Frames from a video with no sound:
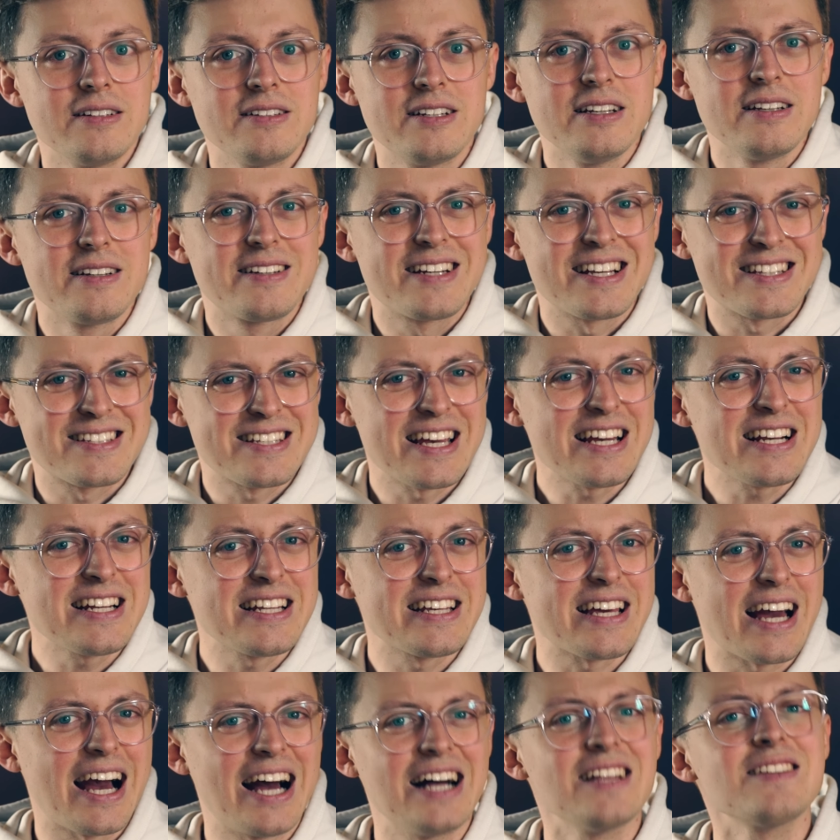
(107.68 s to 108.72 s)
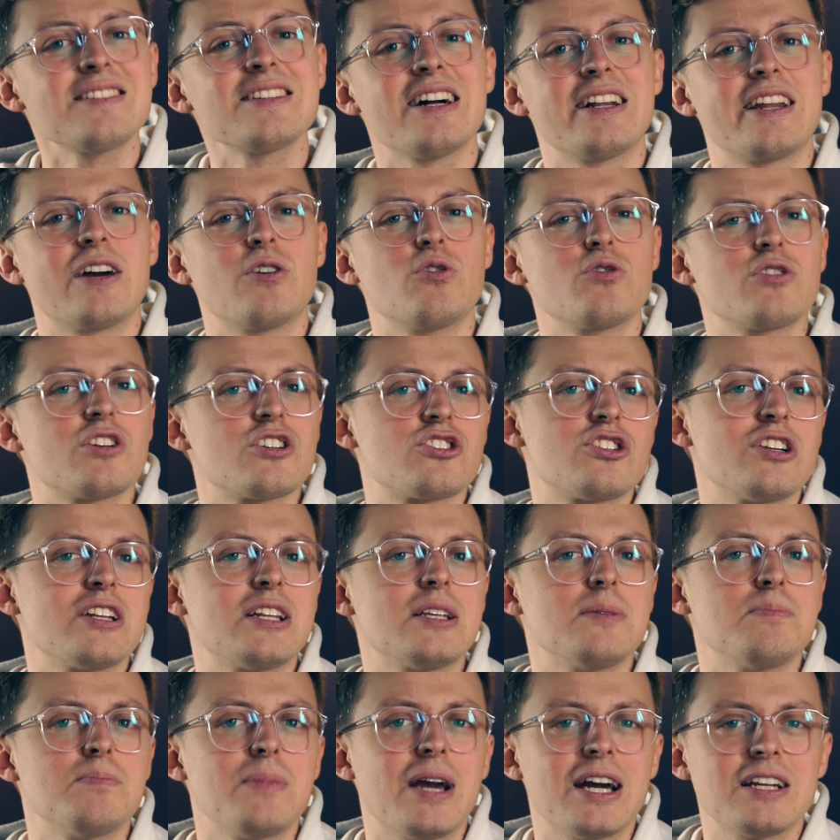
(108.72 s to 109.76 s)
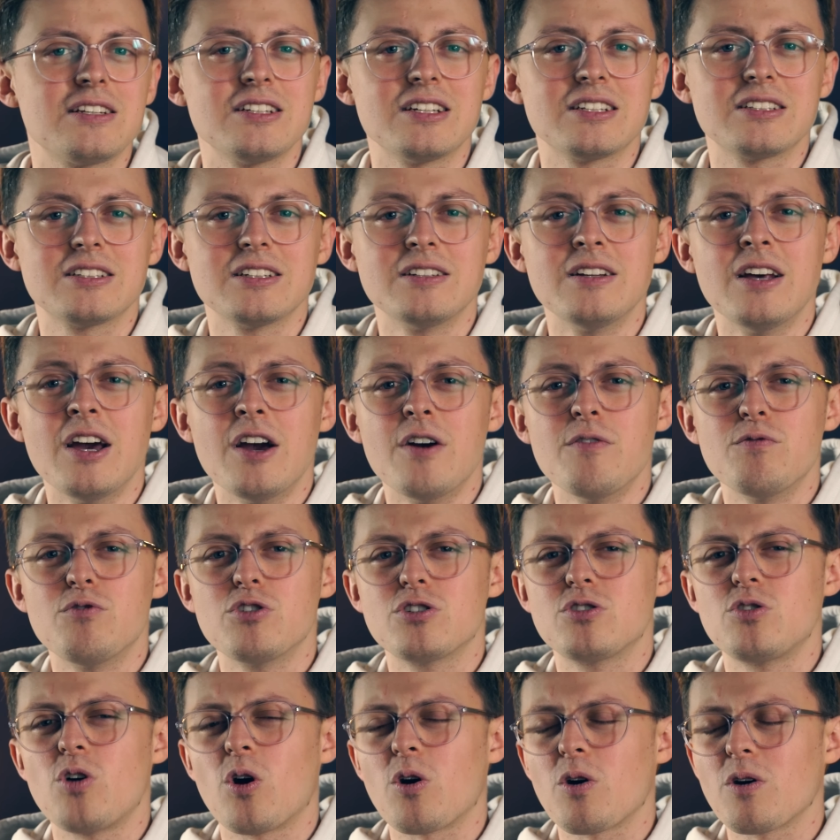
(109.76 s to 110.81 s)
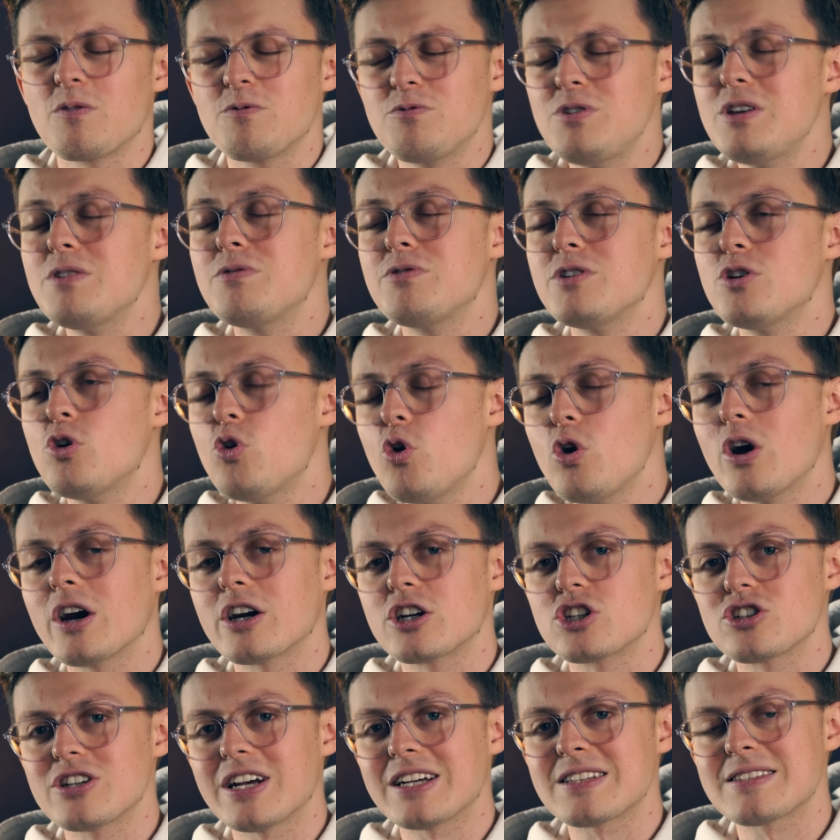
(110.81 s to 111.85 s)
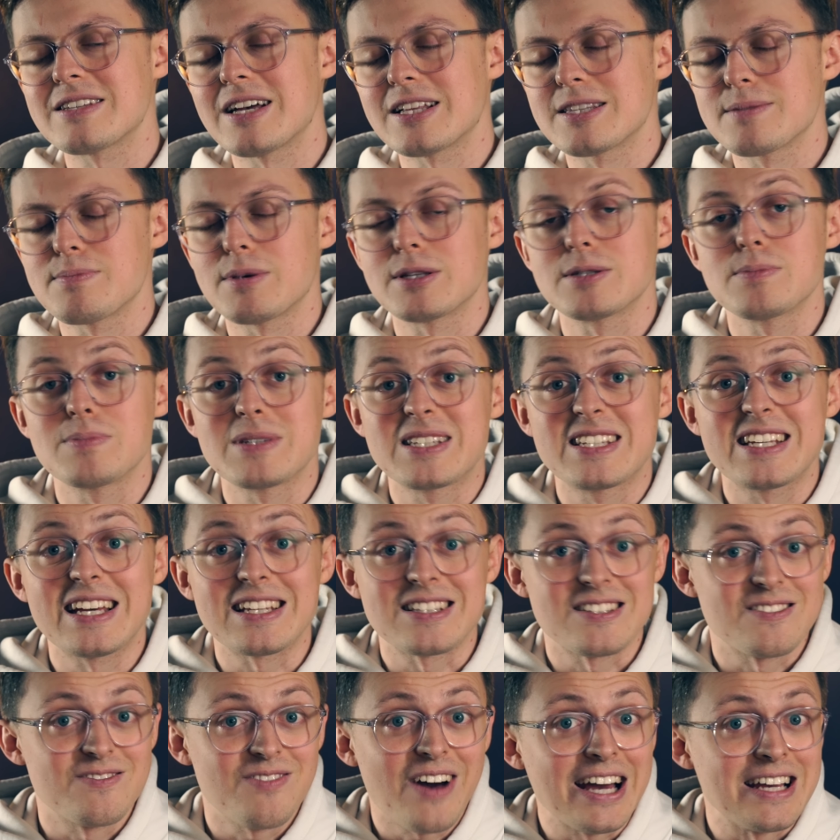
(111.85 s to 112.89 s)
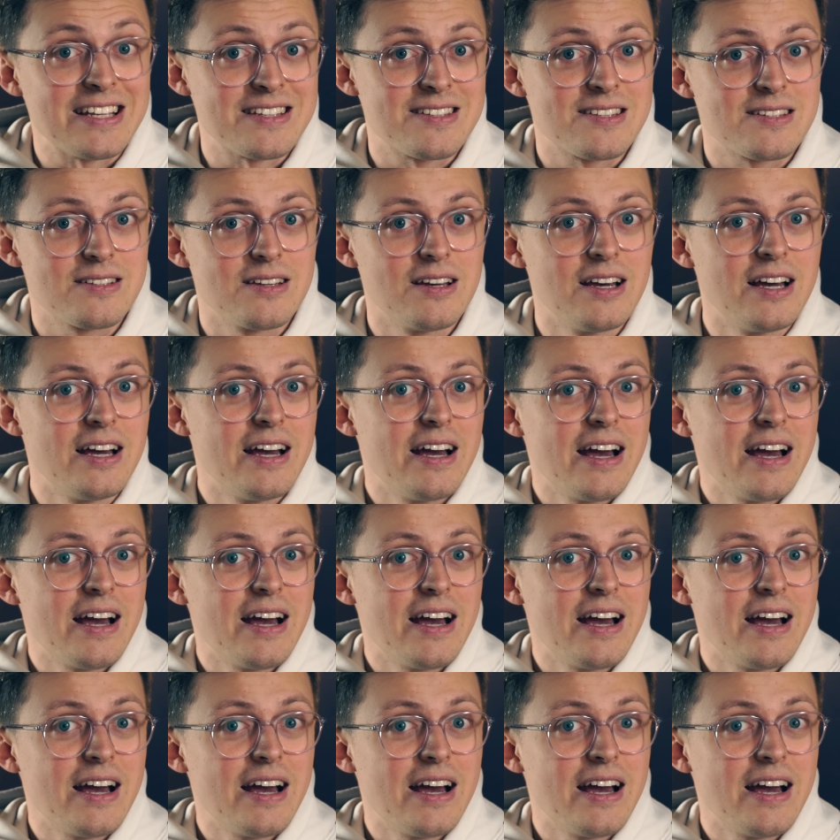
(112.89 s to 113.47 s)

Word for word: Die tatsächliche Anzahl der unterschiedlichen Bärtierchen wird noch viel, viel höher geschätzt, als man es bis jetzt weiß.